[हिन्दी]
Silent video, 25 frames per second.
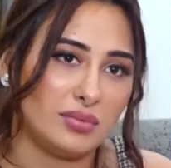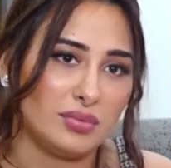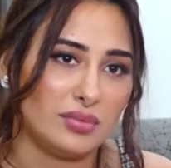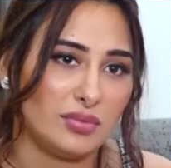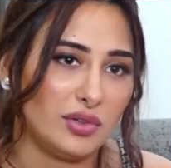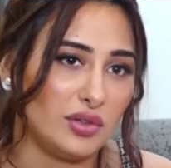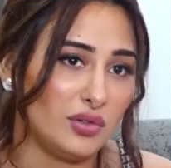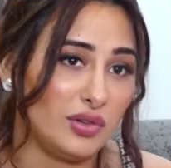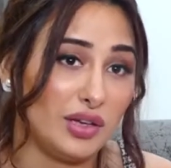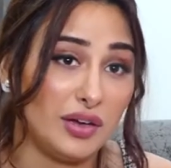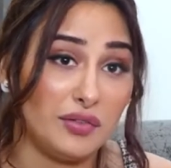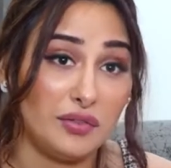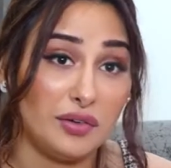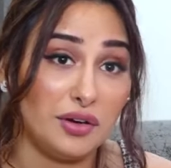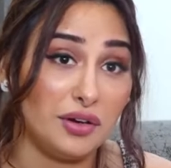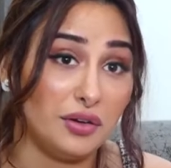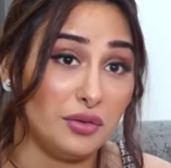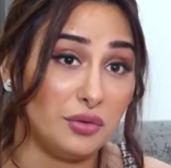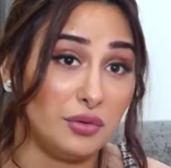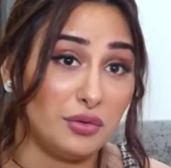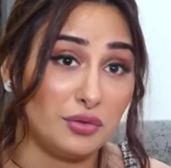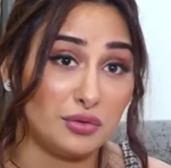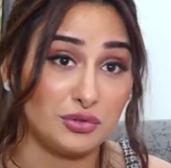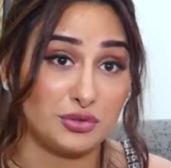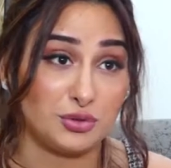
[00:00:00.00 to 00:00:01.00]
यू नेवर
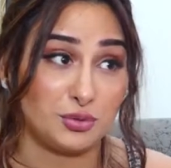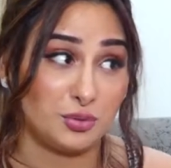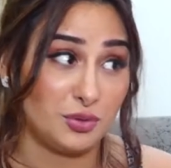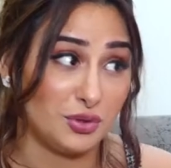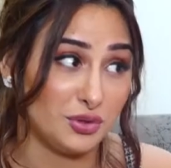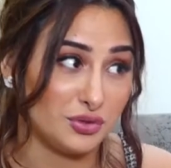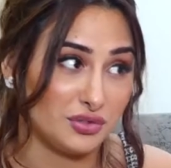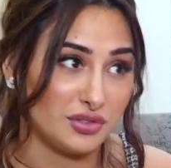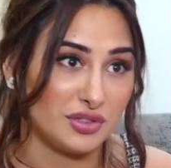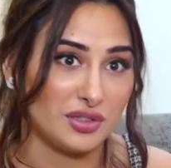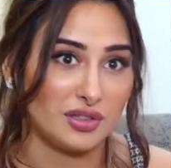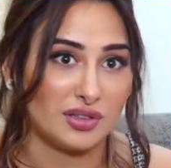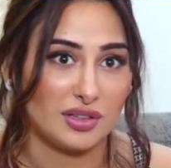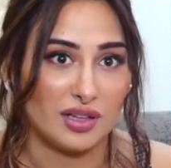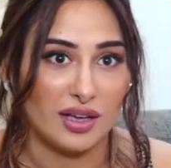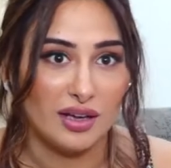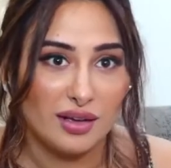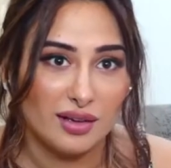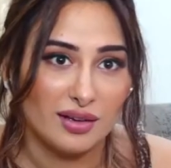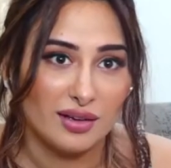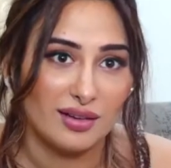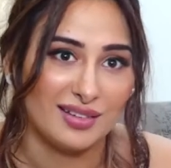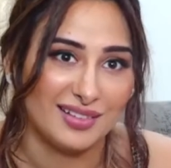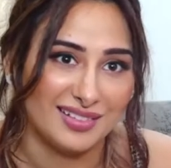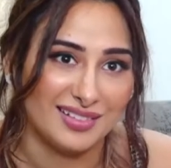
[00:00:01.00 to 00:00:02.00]
नो कुछ भी हो सकता
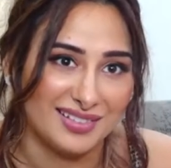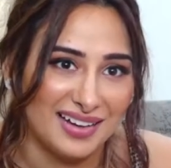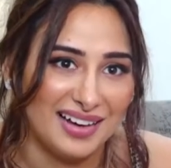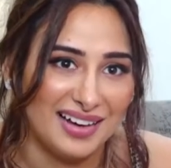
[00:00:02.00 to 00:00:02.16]
है